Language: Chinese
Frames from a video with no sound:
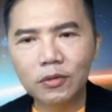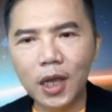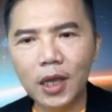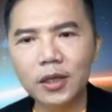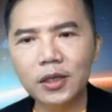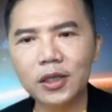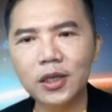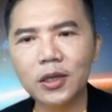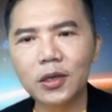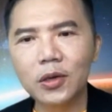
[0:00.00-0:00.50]

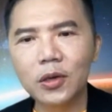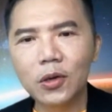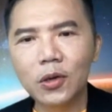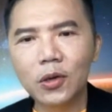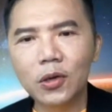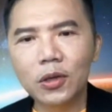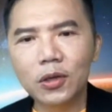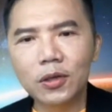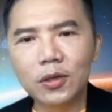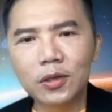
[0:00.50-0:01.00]
但是
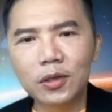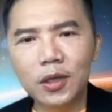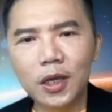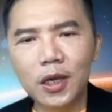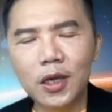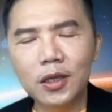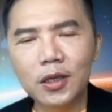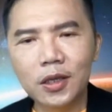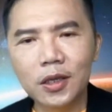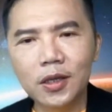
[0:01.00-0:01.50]

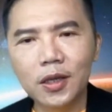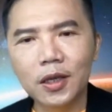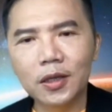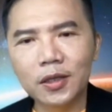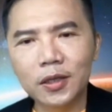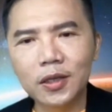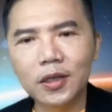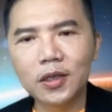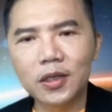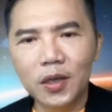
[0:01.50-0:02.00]
这一次的
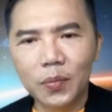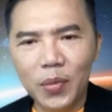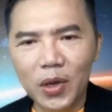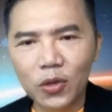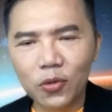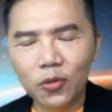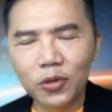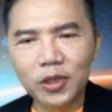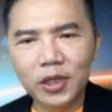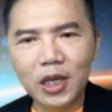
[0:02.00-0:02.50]
四级
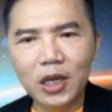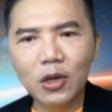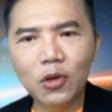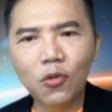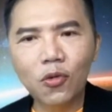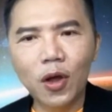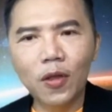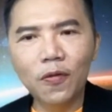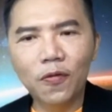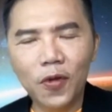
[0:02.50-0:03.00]
病毒
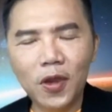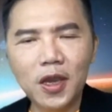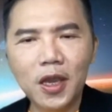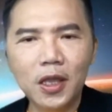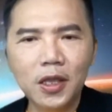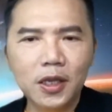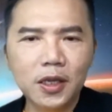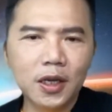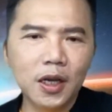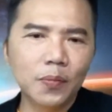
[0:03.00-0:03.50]
新冠肺
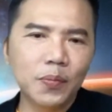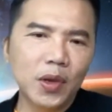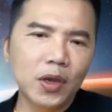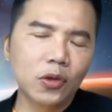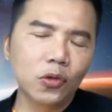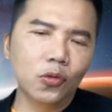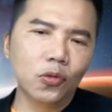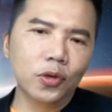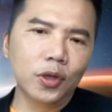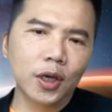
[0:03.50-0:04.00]
炎这个
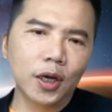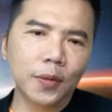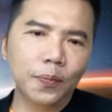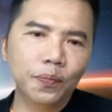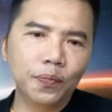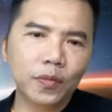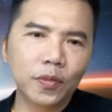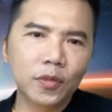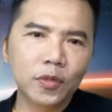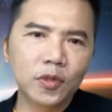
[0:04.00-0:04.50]
病毒呢，
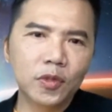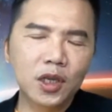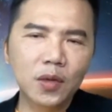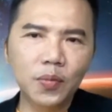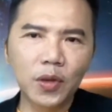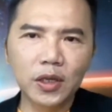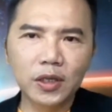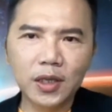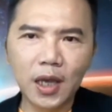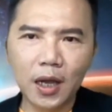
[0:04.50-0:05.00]

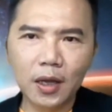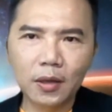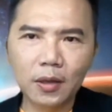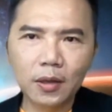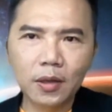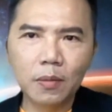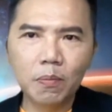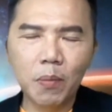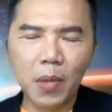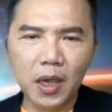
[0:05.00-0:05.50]
基本
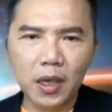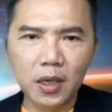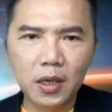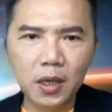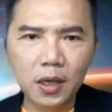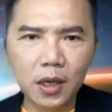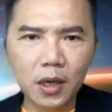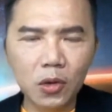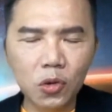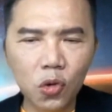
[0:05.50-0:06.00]
上每
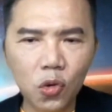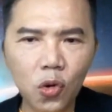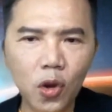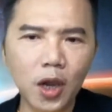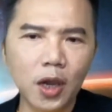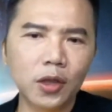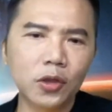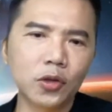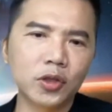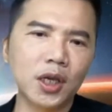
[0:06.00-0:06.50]
一个
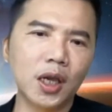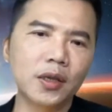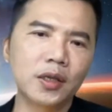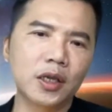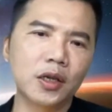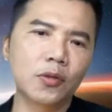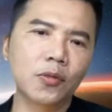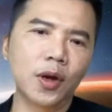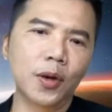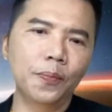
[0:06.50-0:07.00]
月都
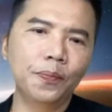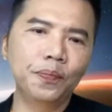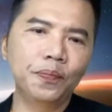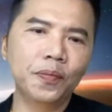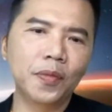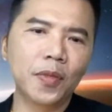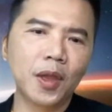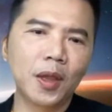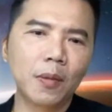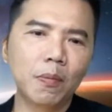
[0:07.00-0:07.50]
在进化，
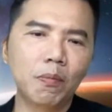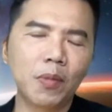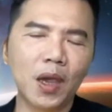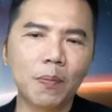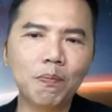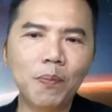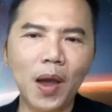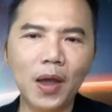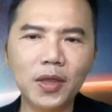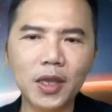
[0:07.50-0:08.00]

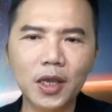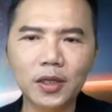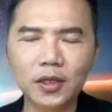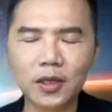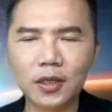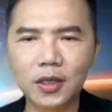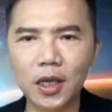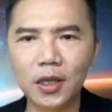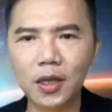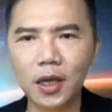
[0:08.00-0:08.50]
每半年
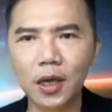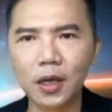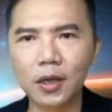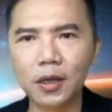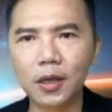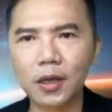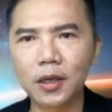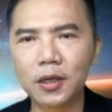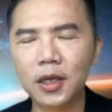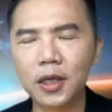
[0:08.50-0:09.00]
时间呢，
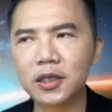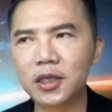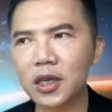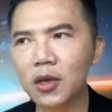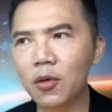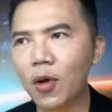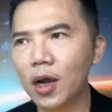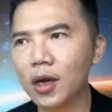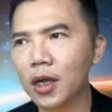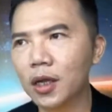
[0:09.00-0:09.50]
已经
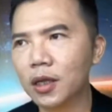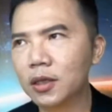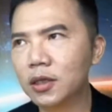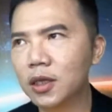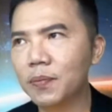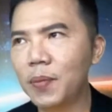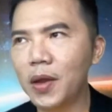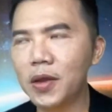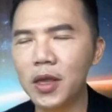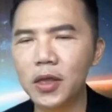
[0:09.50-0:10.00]
进化了
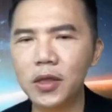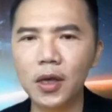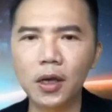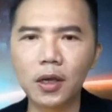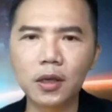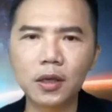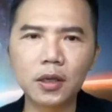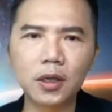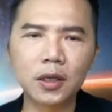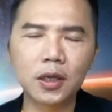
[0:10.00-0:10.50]
这半年呢，
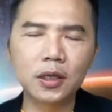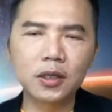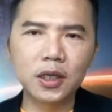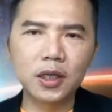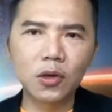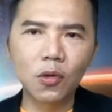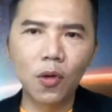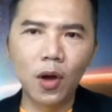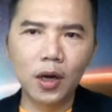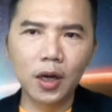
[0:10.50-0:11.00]
已经
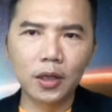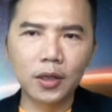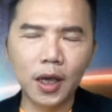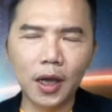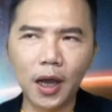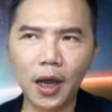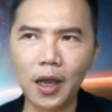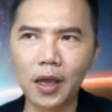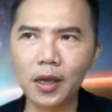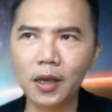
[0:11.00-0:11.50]
进化了
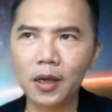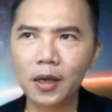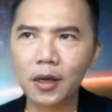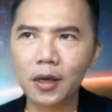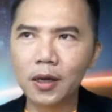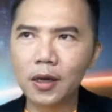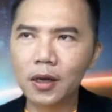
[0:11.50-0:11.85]
大概